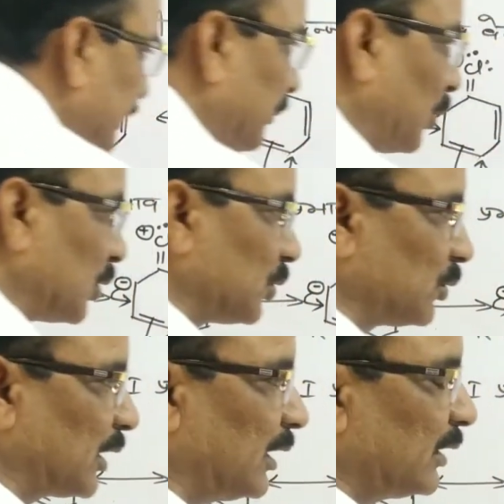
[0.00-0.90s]
ये बॉन्ड
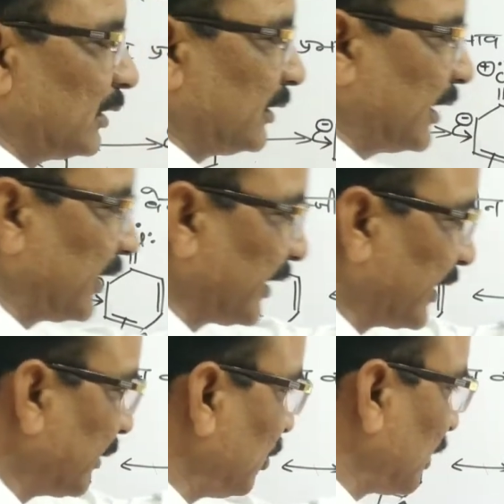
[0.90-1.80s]
टूटा यहाँ
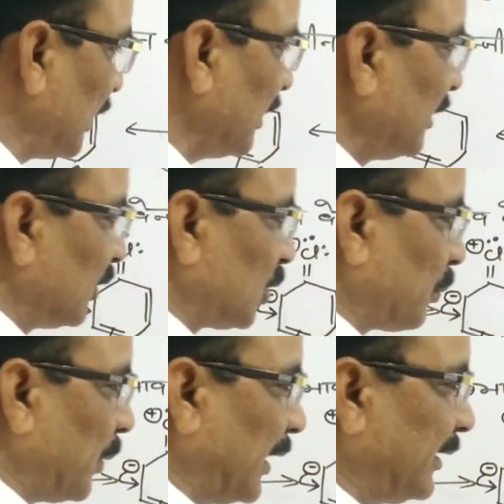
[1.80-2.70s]
निगेटिव हो गया तो
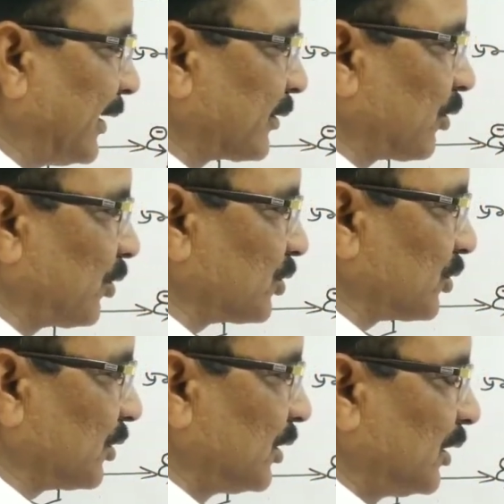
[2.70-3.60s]
पाई इलेक्ट्रॉन्स
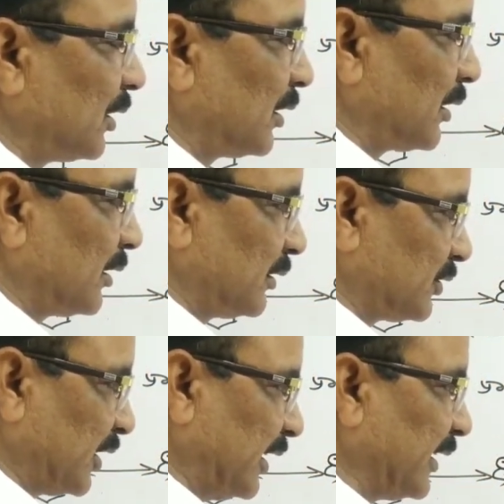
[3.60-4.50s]

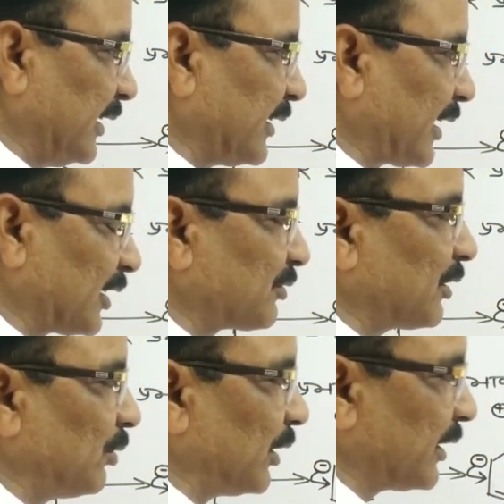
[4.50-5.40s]
चले गए ट्रांसफ़र
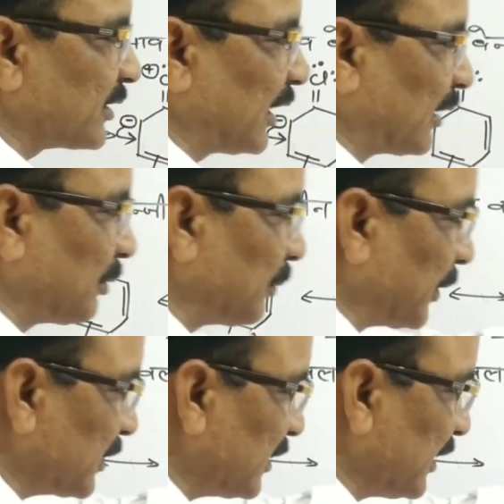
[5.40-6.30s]
हो गए इस कार्बन
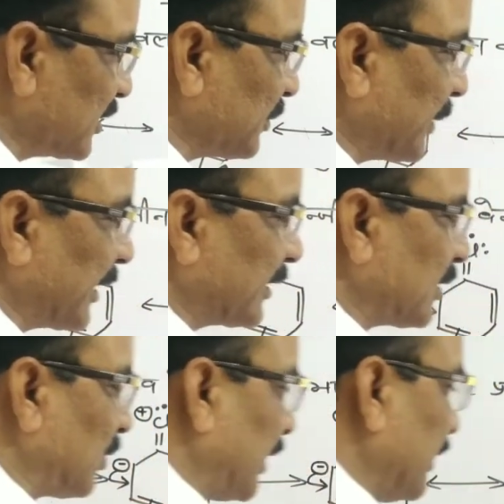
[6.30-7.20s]
पर इसलिए इस पर कैसा
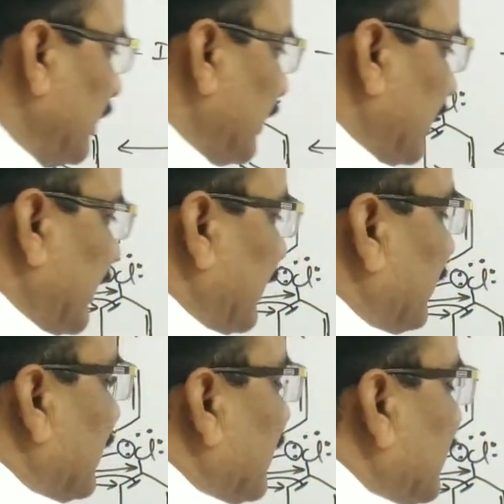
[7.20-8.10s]
हो गया निगेटिव
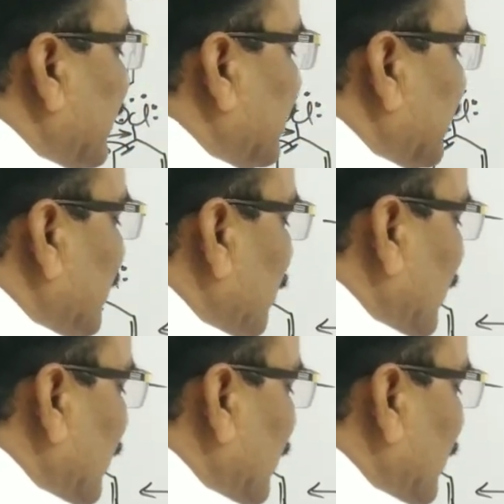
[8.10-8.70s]
ये तीनों